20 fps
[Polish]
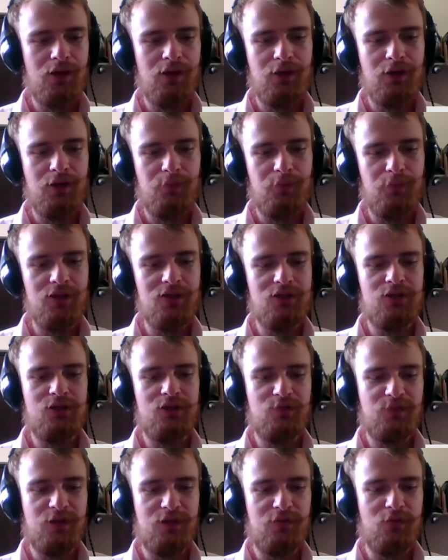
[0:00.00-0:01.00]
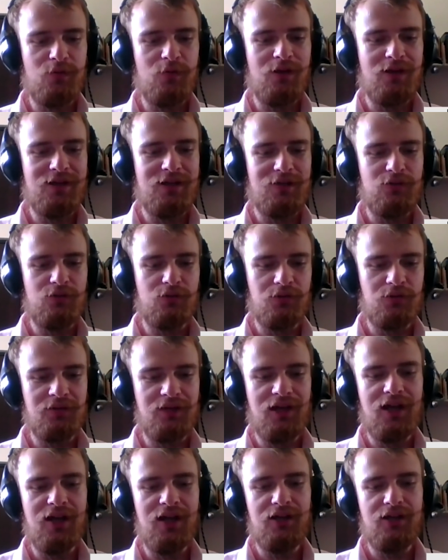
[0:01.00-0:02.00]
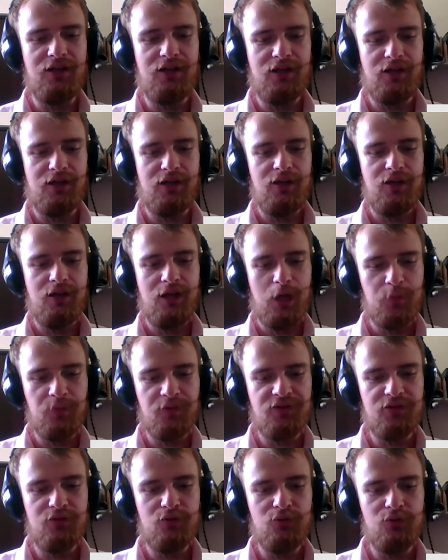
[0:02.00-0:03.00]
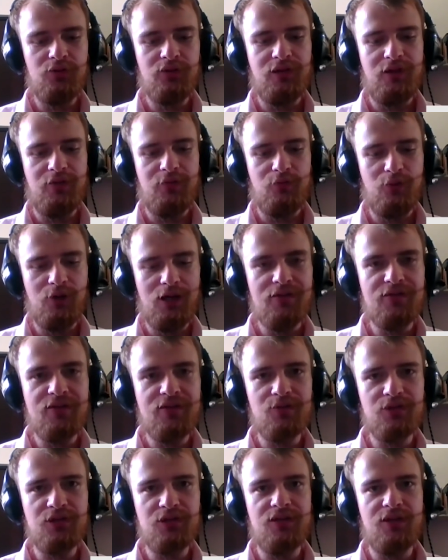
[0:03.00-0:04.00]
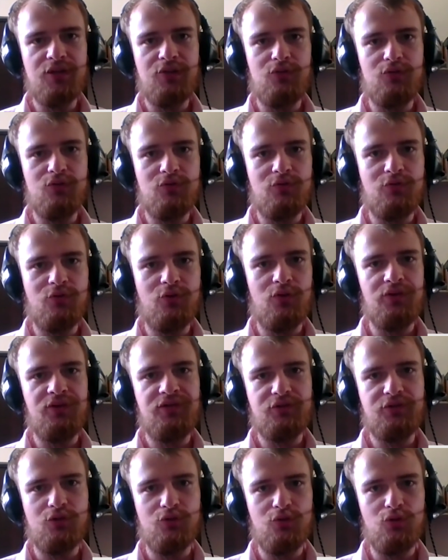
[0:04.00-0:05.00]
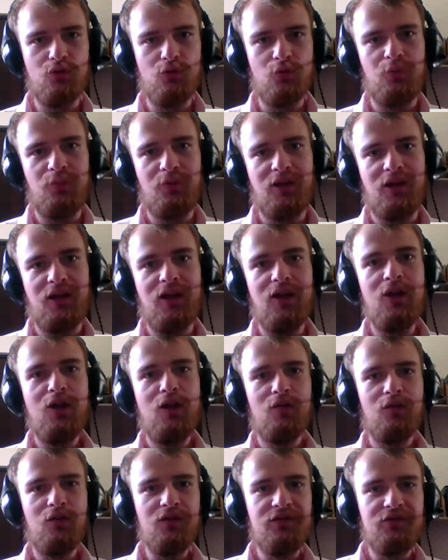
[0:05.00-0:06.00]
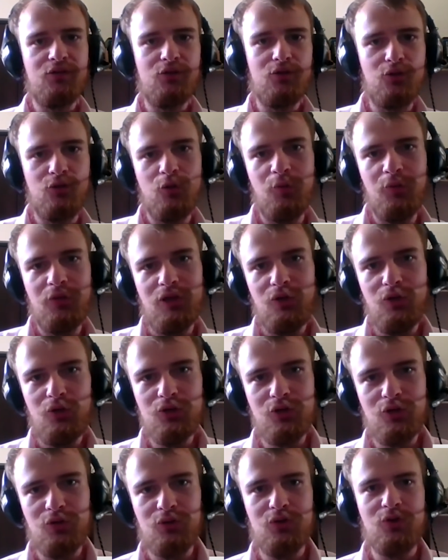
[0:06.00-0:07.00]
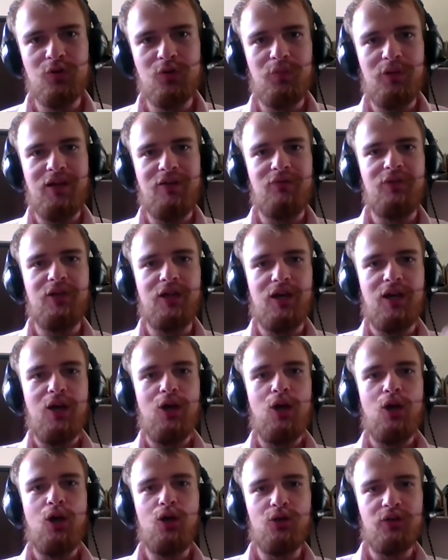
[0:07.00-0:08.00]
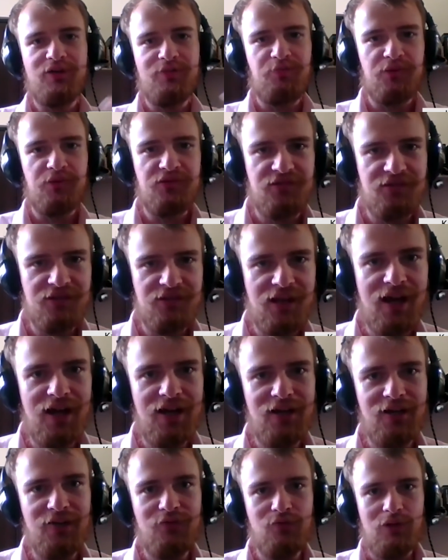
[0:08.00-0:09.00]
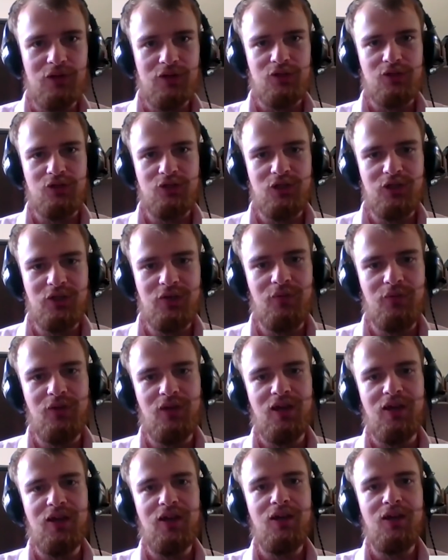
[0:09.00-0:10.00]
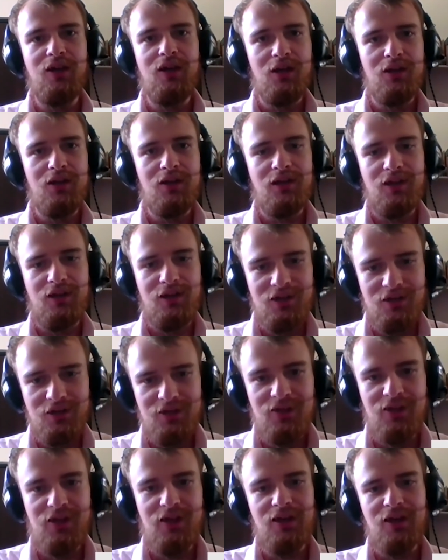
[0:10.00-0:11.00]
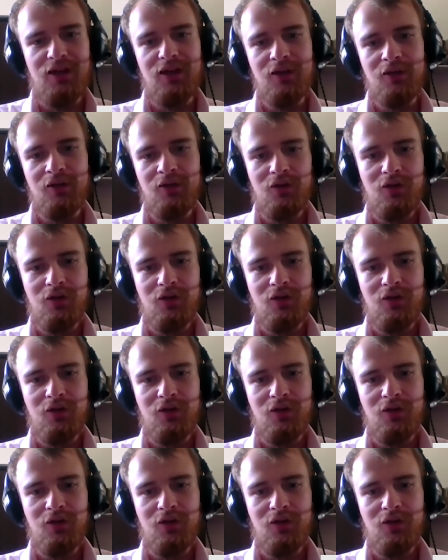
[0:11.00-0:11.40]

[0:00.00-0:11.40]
e, będzie sprawowana totalna, absolutna władza przez jakąś wąską grupkę. Wąską grupkę ludzi, którzy, prawda, rozpoznali właściwie tę ideę,